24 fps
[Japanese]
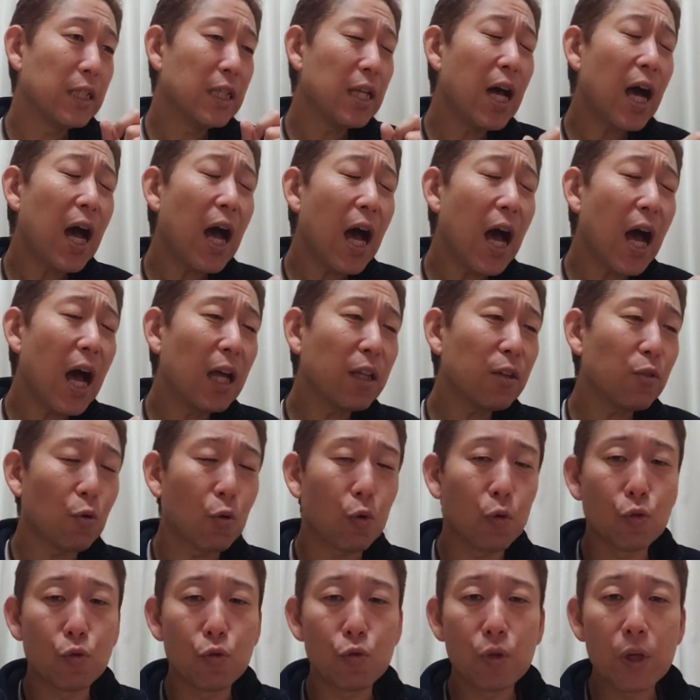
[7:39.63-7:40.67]
あーっと
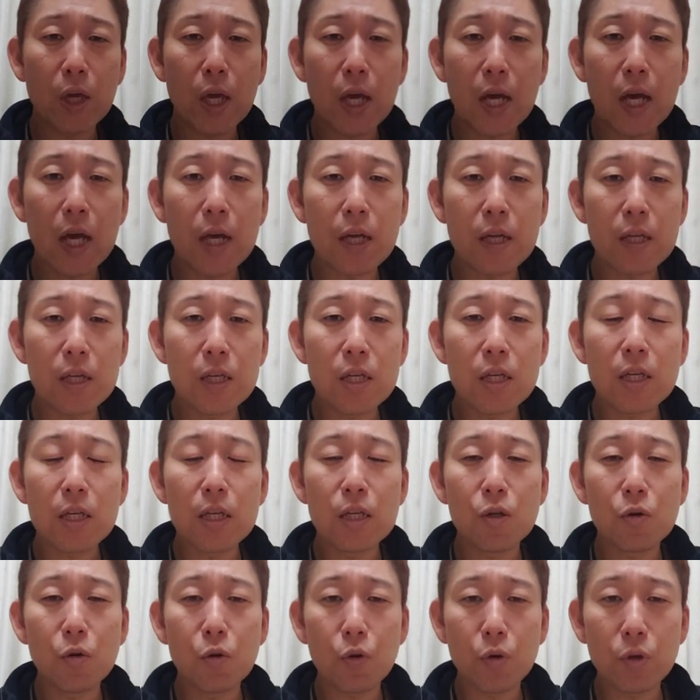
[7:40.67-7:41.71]
こう抜けがい
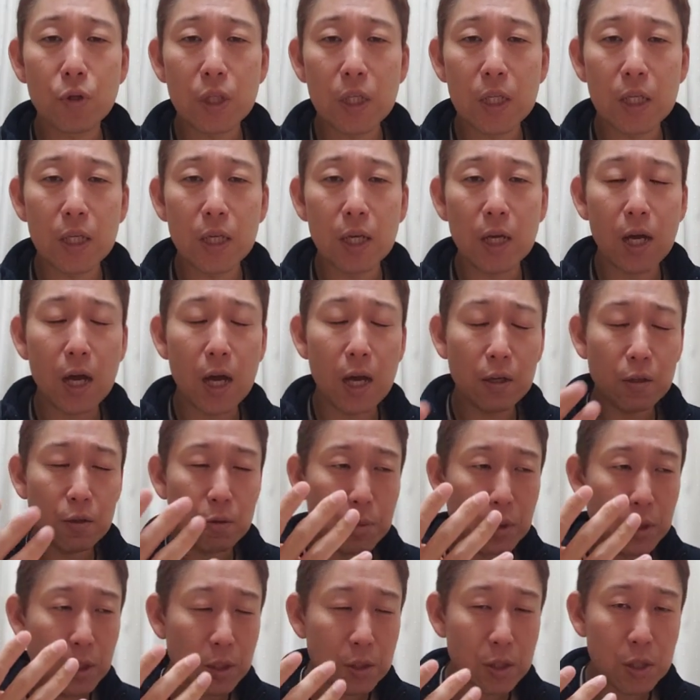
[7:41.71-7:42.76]
いように、あく
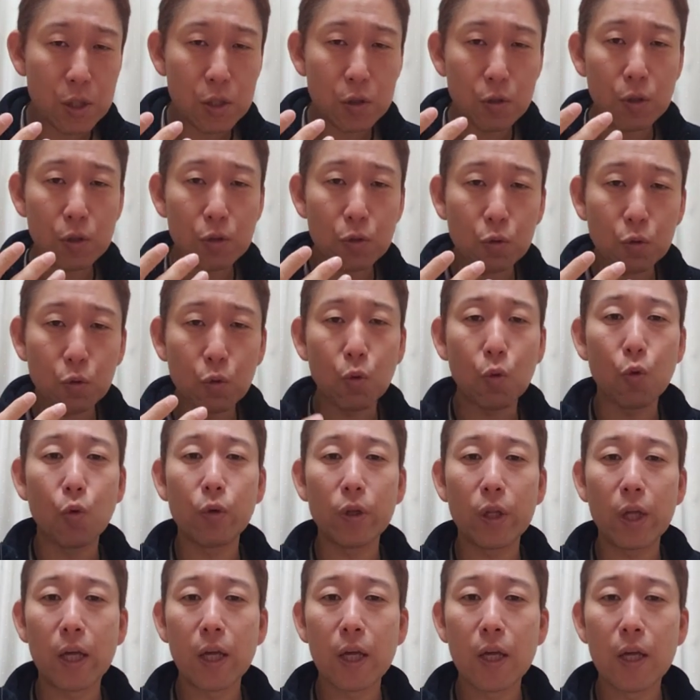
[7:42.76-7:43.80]
までジェシーがちょっとこ
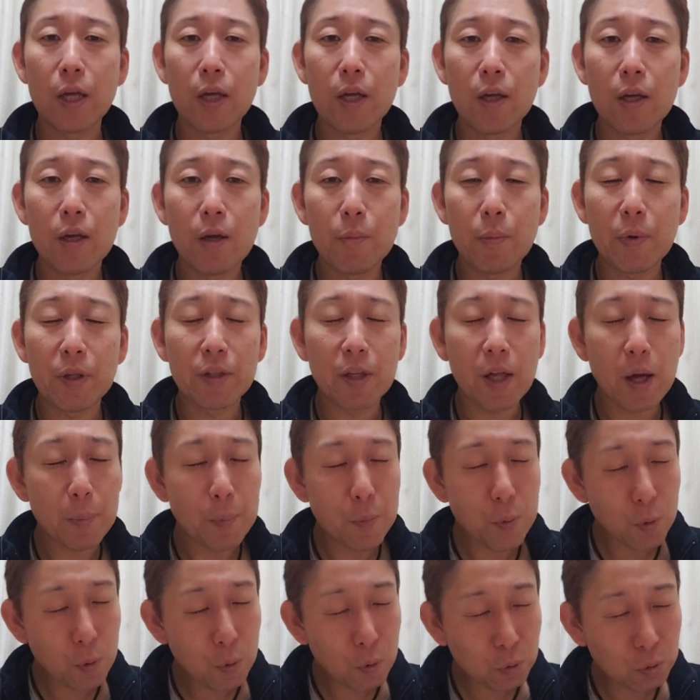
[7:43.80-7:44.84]
うね、まあ、
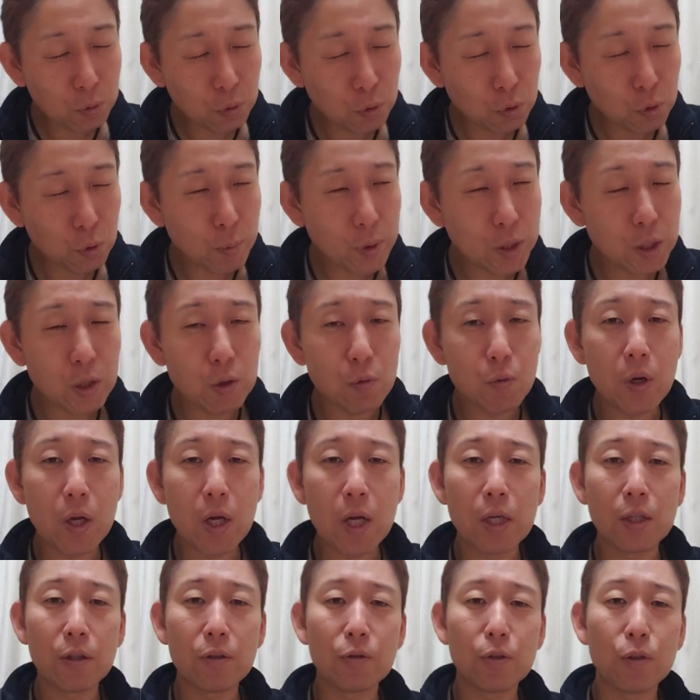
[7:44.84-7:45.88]
サポートとまで言わ
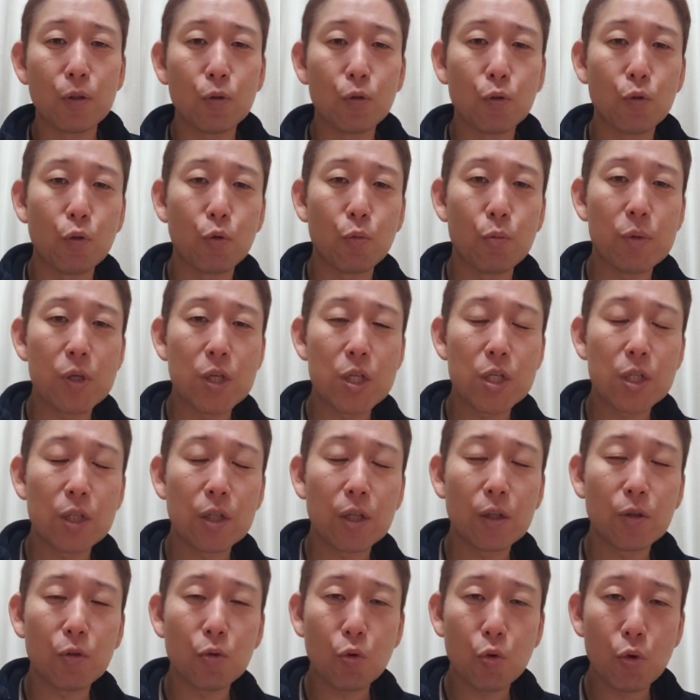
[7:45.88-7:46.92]
ないですけど、そのミーシャ
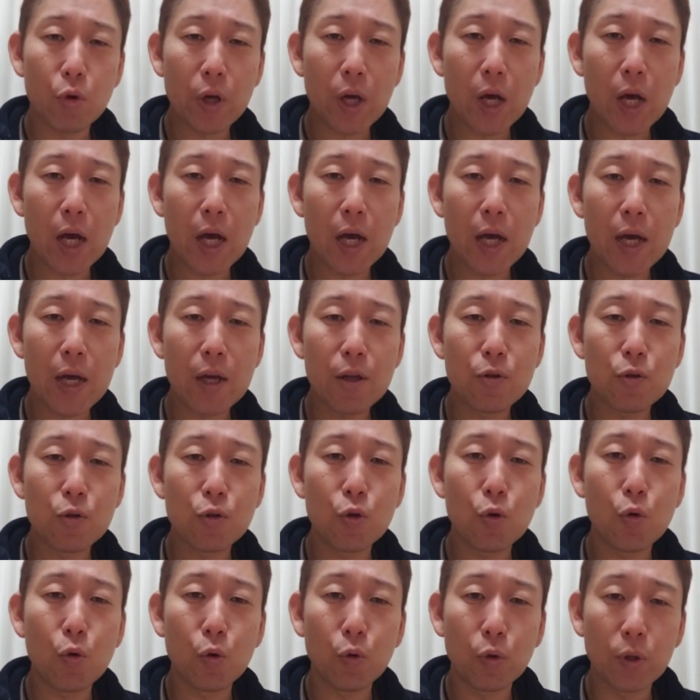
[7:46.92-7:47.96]
さんの声がえる
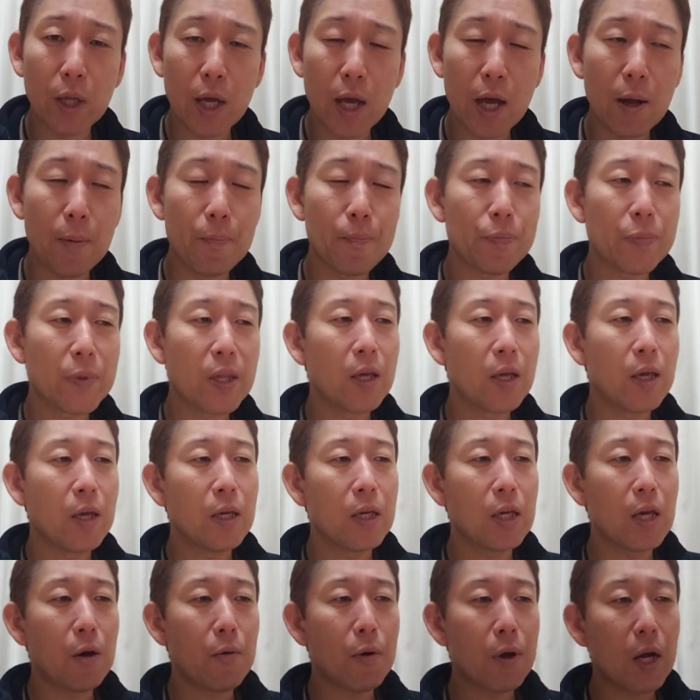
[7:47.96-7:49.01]
ような
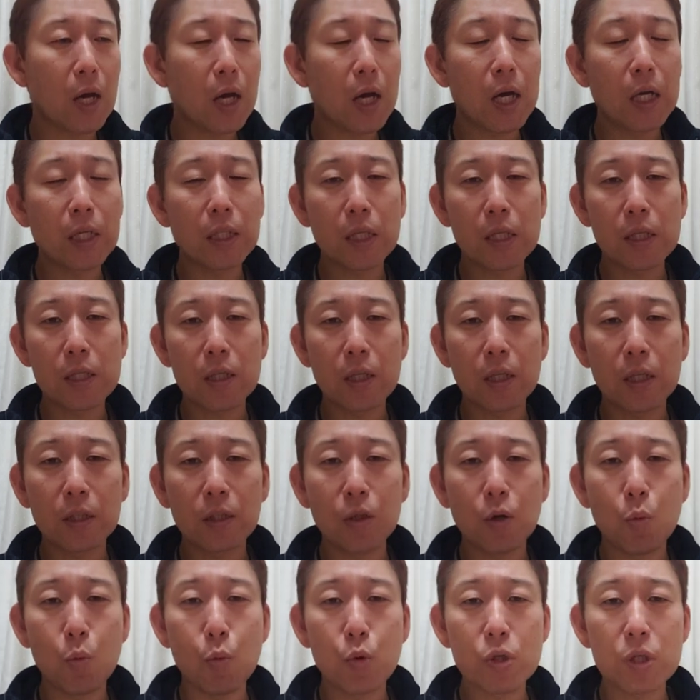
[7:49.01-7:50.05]
柔らかい出し
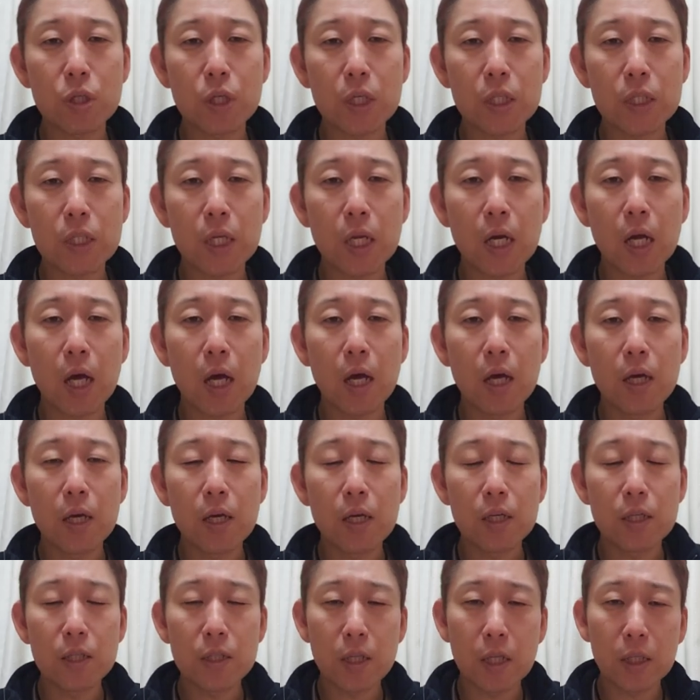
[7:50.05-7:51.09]
方をもしかしたら、
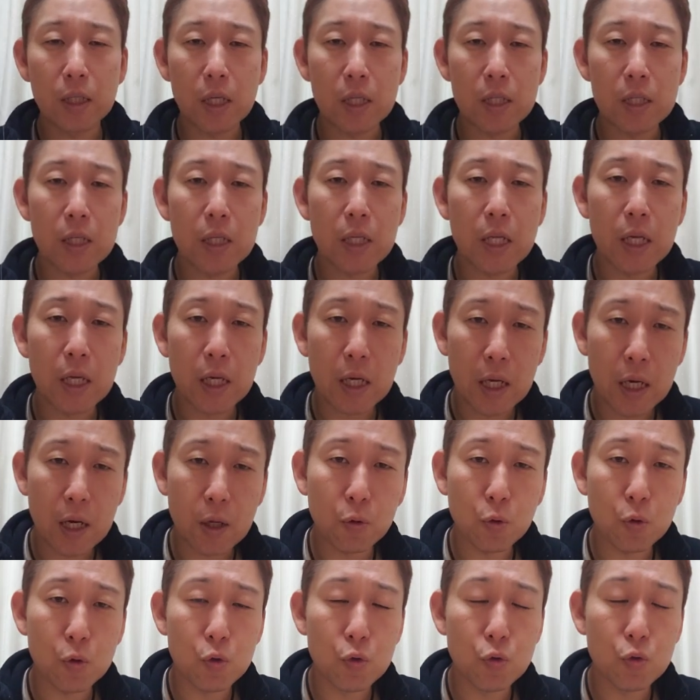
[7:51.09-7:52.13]
してたんじゃないかな
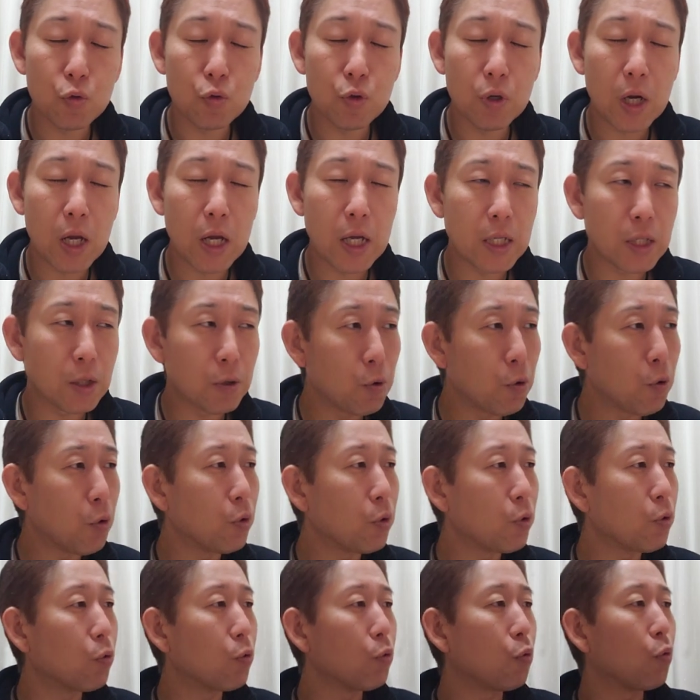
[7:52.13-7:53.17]
というぐらい
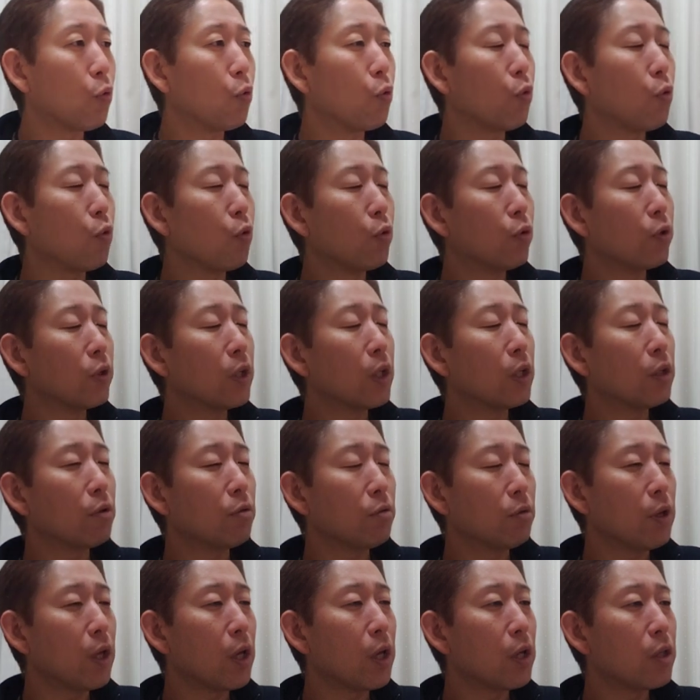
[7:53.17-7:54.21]
の、なこなんてい
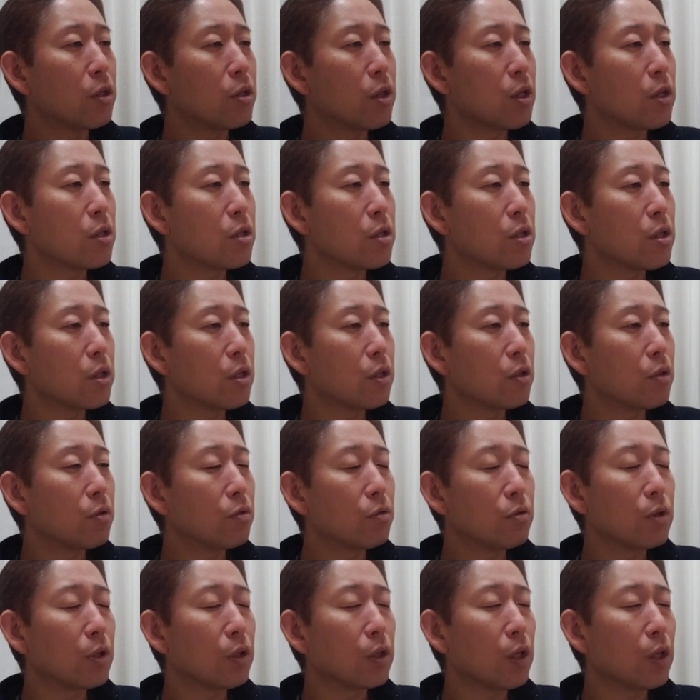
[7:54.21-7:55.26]
うのね、ジェシー
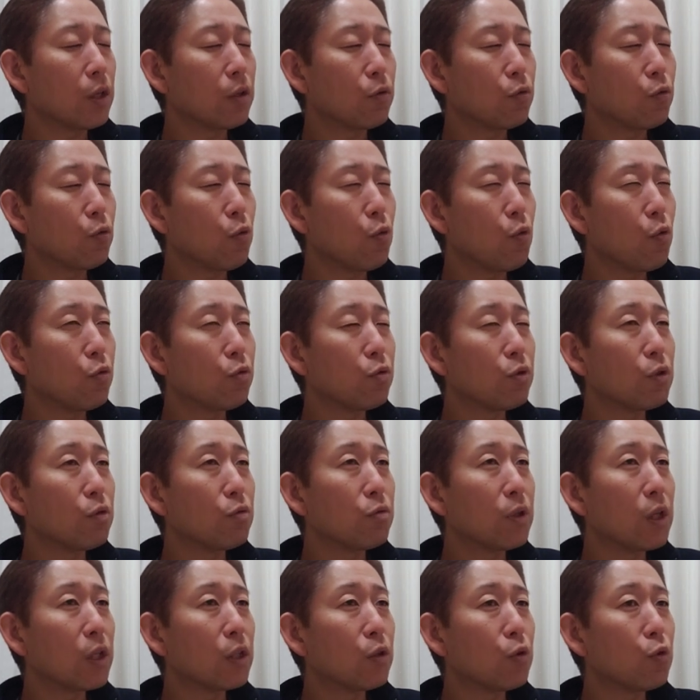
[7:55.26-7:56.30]
君で、ストーンズで
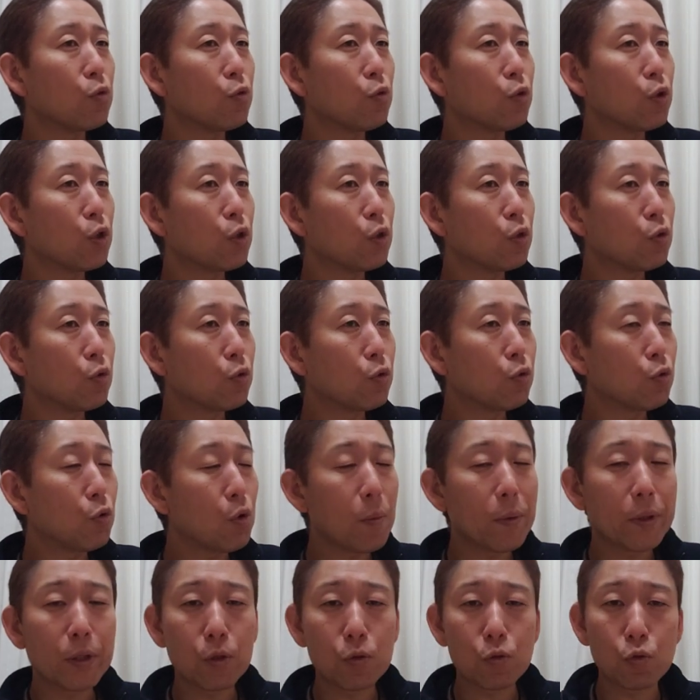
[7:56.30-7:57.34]
歌ってる時と
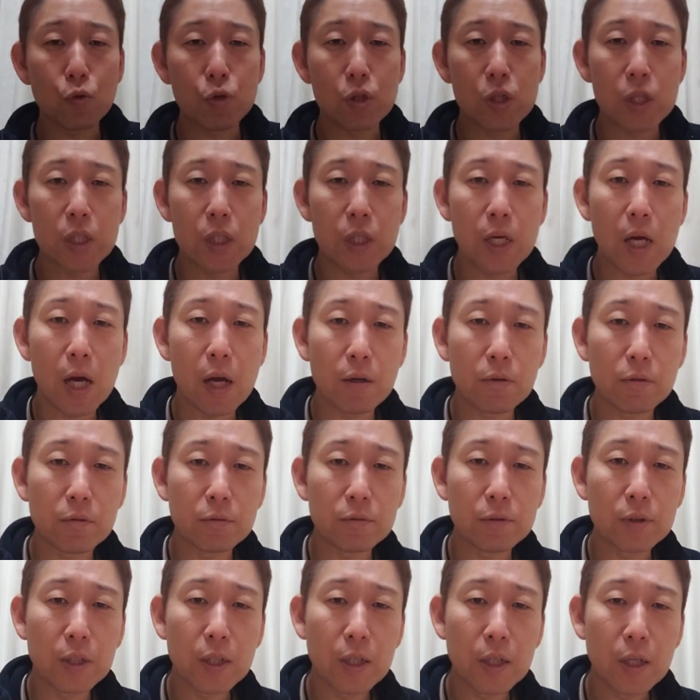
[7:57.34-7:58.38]
はまたちょっと違う、